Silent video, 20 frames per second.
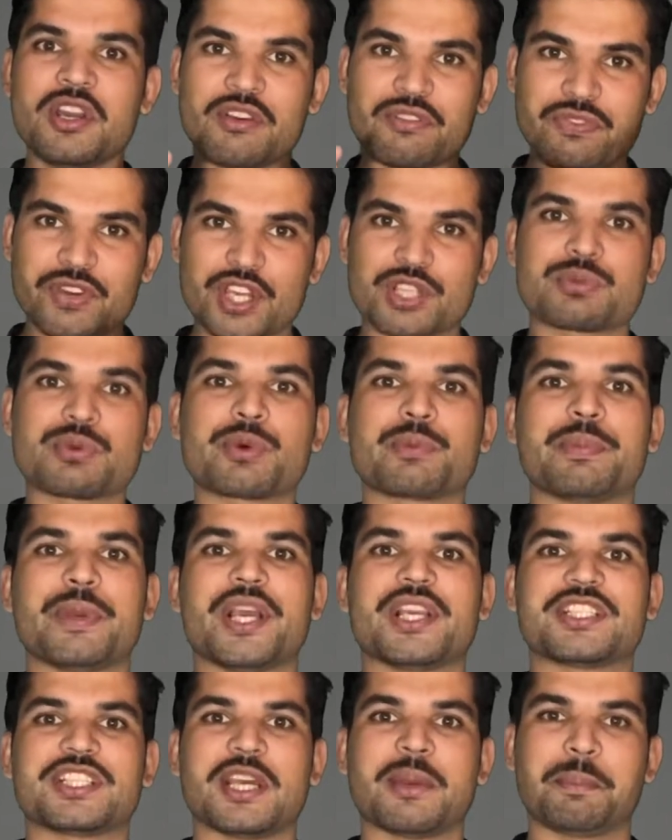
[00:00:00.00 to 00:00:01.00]
फेसबुक
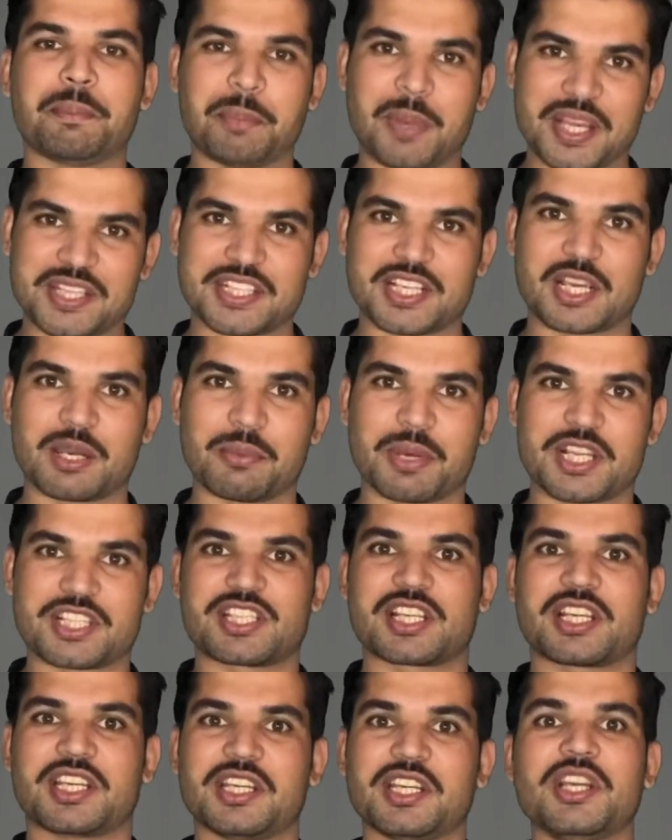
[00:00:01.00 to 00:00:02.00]
पेज से पैसे कमा
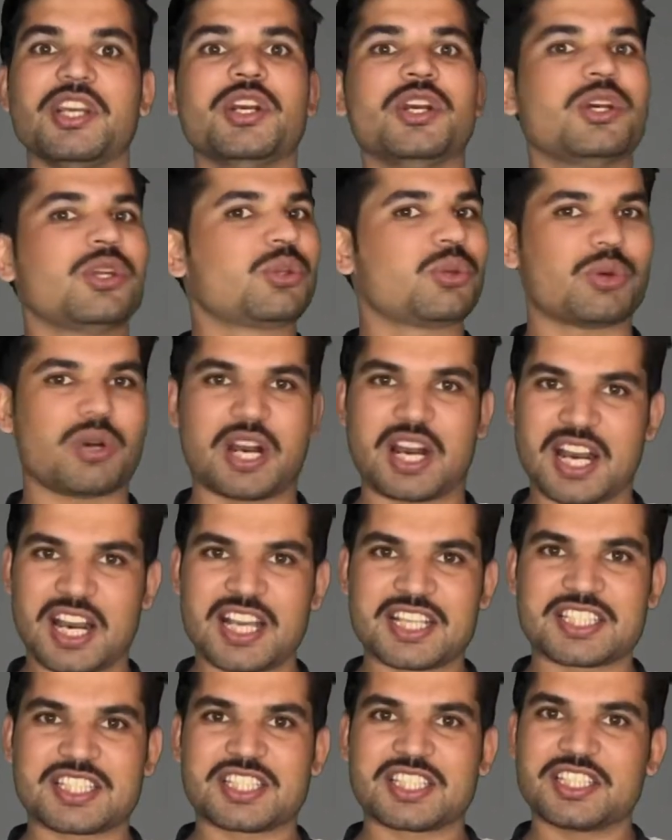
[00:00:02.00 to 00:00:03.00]
सकें तो
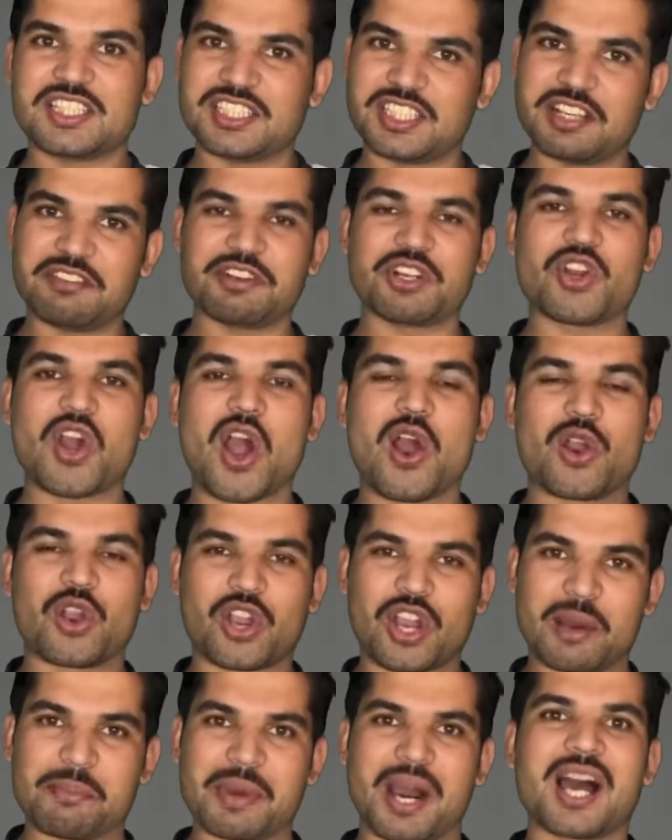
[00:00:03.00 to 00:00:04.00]
आज ये वीडियो
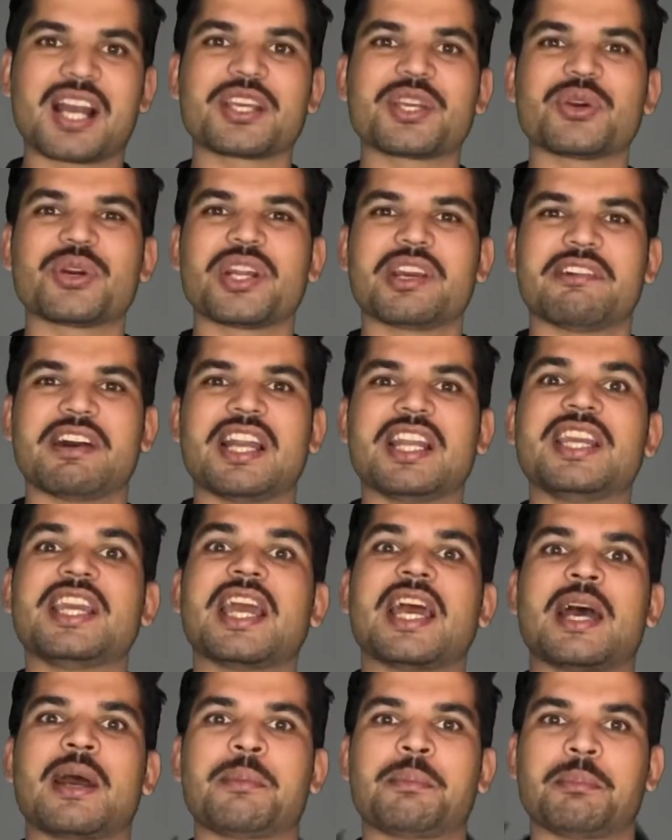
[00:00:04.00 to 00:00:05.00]
कमाल की होने वाली
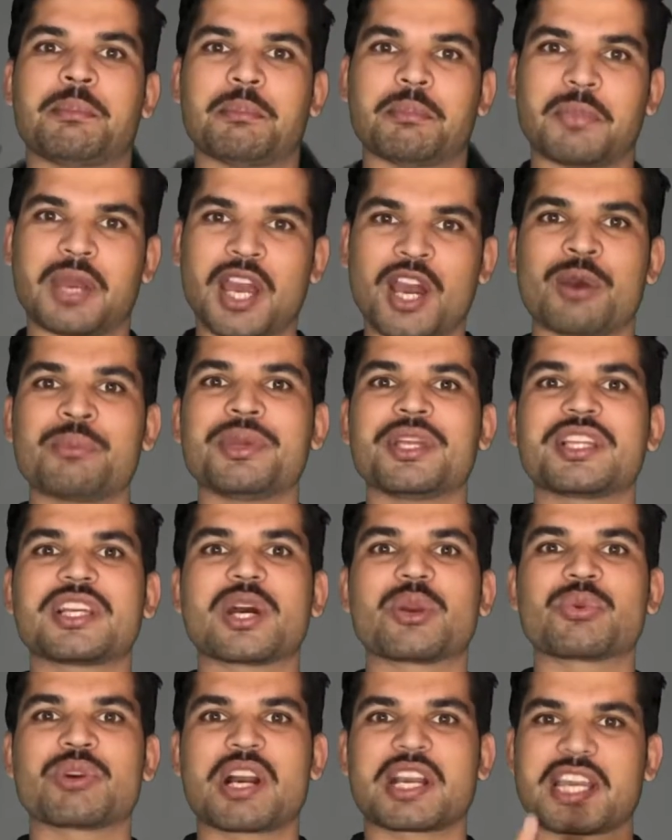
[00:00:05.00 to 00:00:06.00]
है मैं उम्मीद
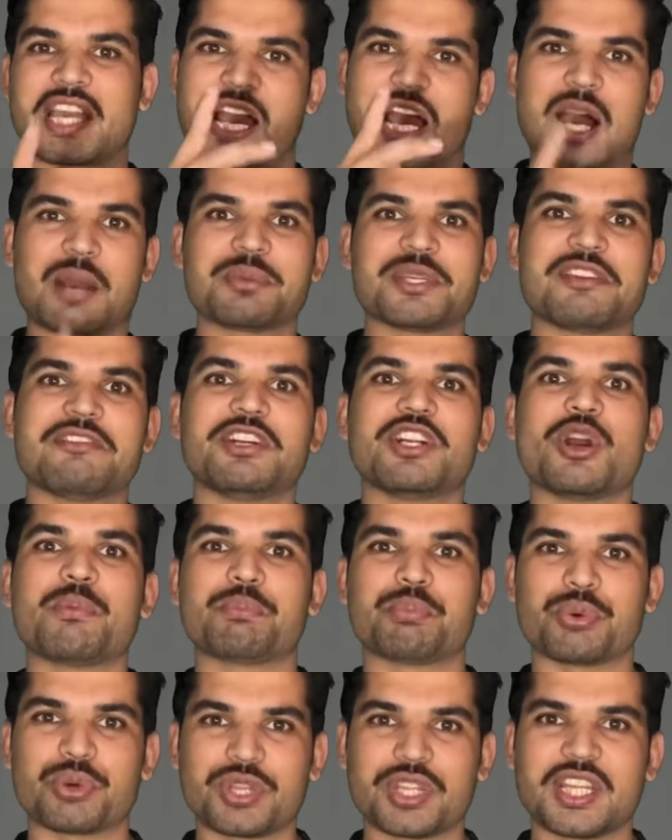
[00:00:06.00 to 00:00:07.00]
करूंगा कि आप ये वीडियो
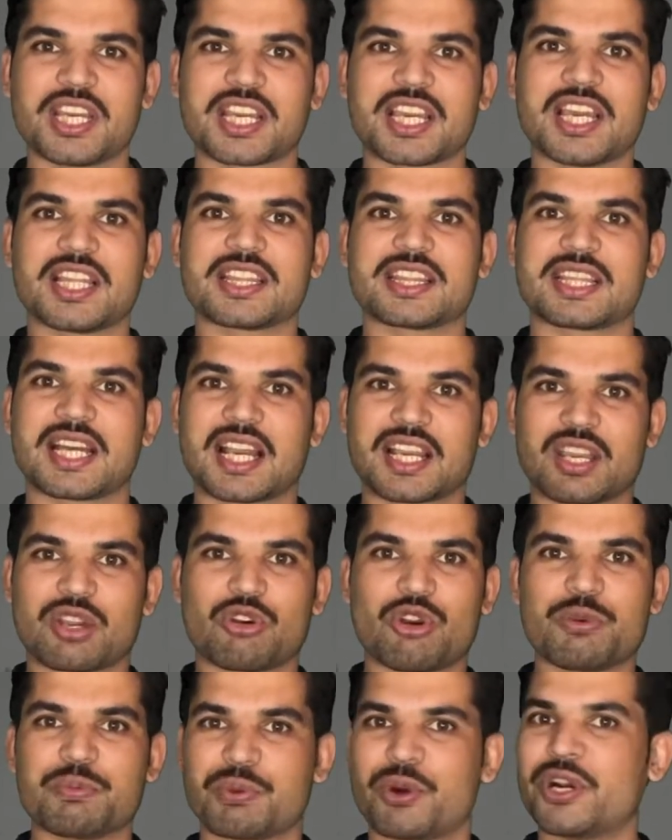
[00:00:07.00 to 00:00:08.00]
वीडियो पूरी देखें ताकि
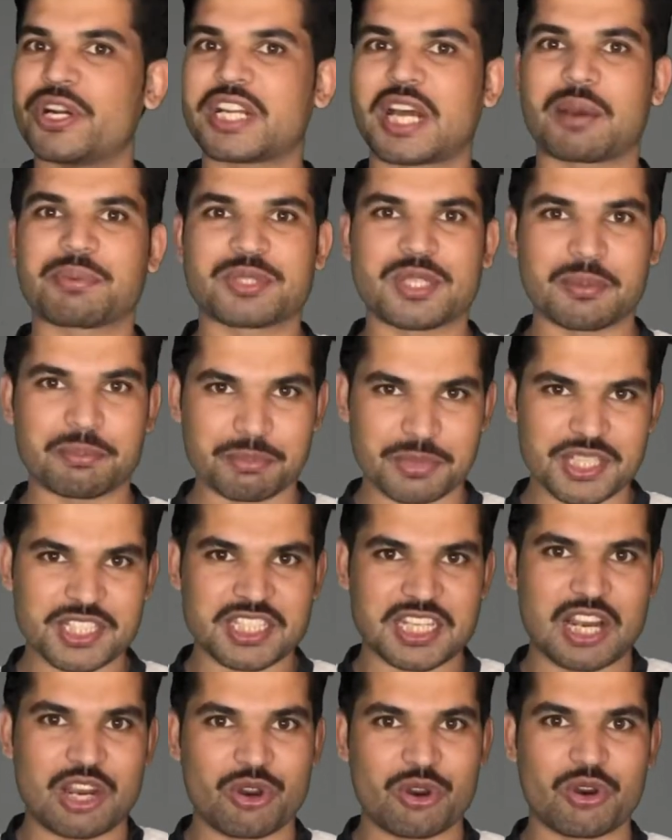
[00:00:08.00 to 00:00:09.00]
कोई पॉइंट आपसे
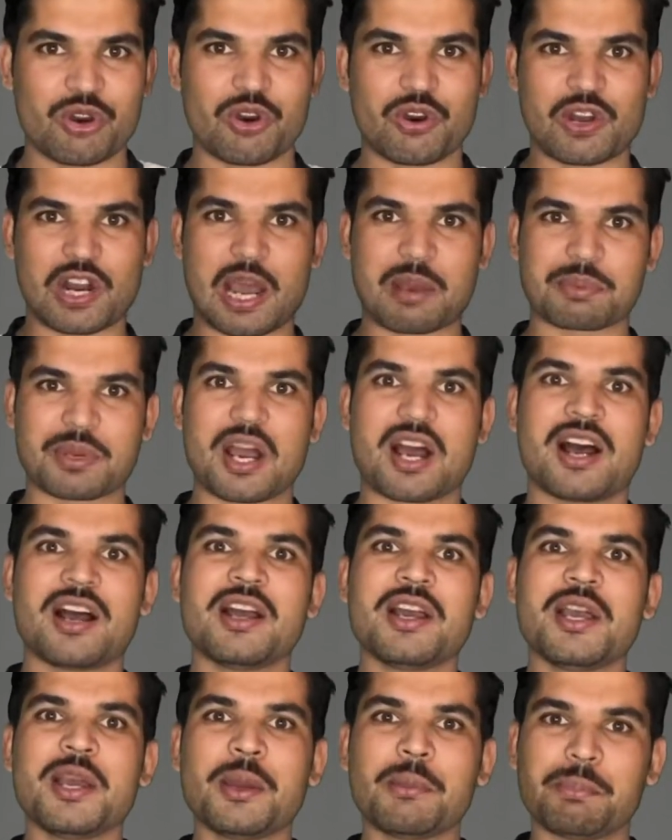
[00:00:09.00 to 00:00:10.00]
मिस ना हो और आपका
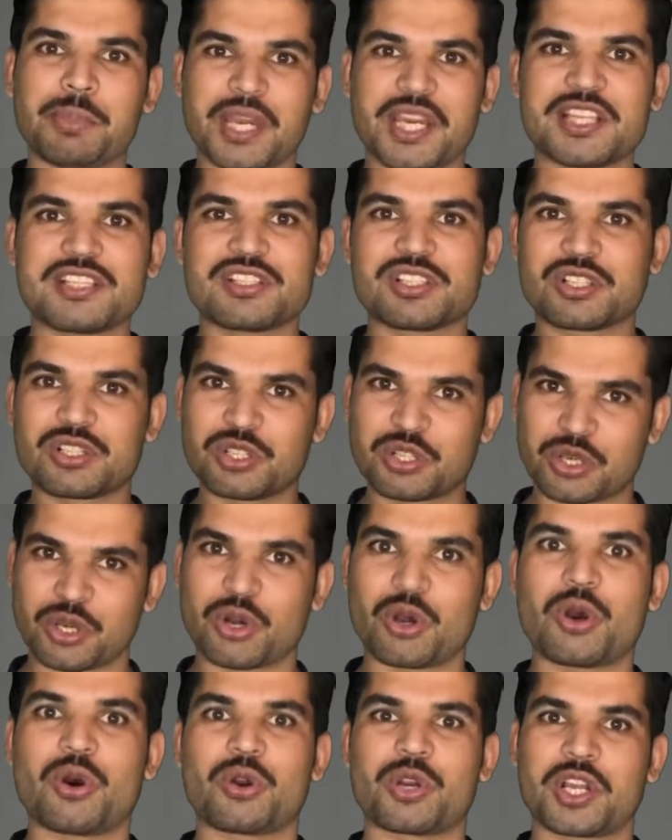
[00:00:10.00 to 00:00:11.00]
पेज
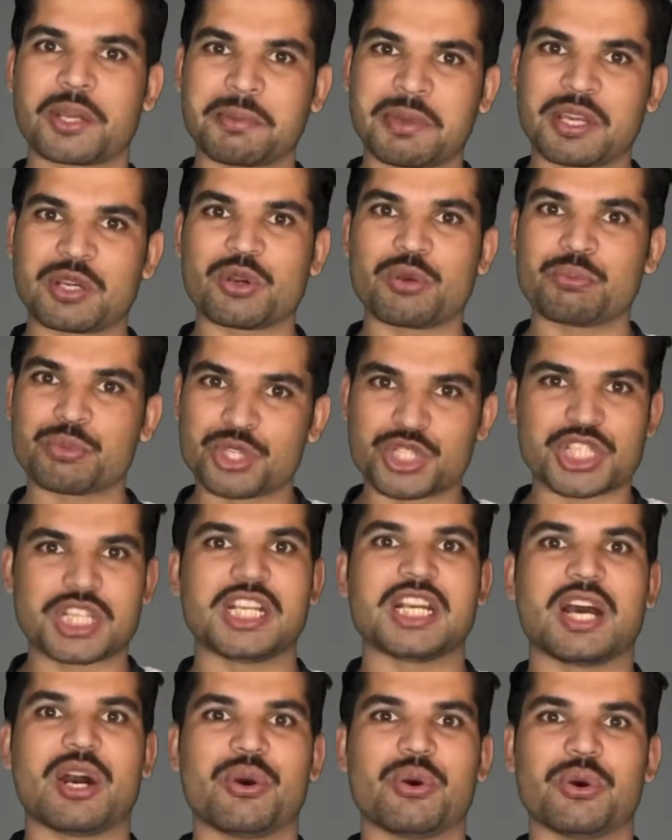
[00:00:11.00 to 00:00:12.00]
ग्रो होने में कोई
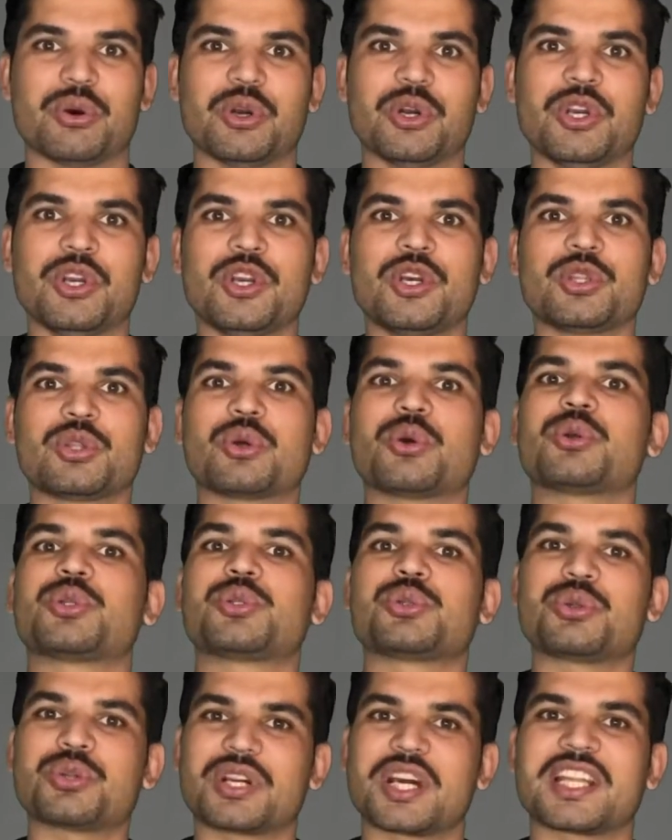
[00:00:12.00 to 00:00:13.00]
मुश्किल ना हो तो
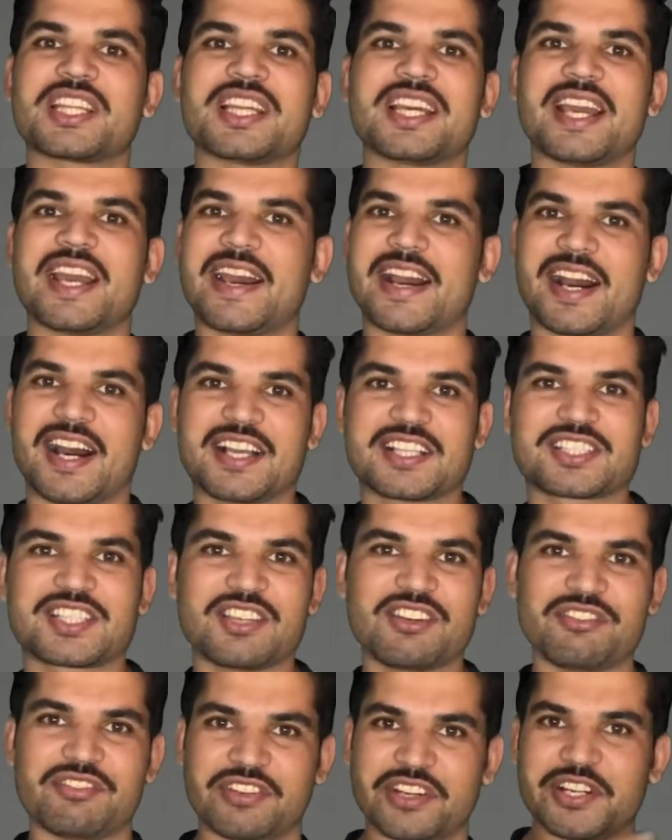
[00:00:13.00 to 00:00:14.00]
शुरू करते हैं आज
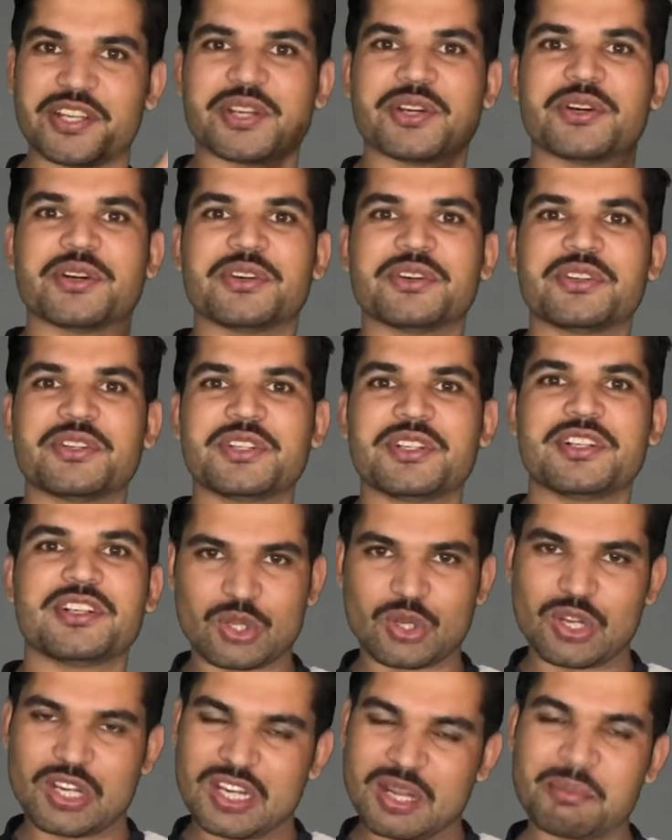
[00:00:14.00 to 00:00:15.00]
की वीडियो
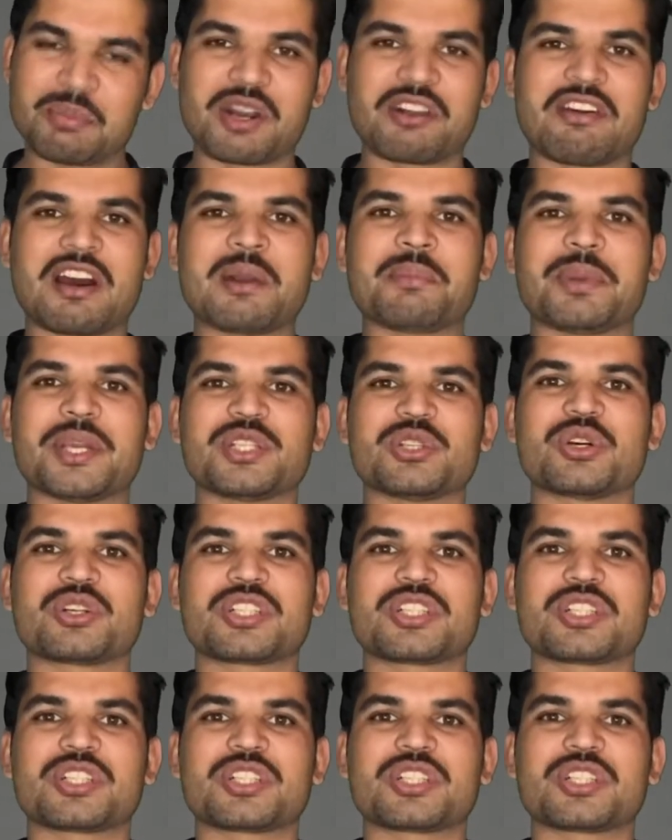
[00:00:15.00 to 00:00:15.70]
तो नंबर वन पे जो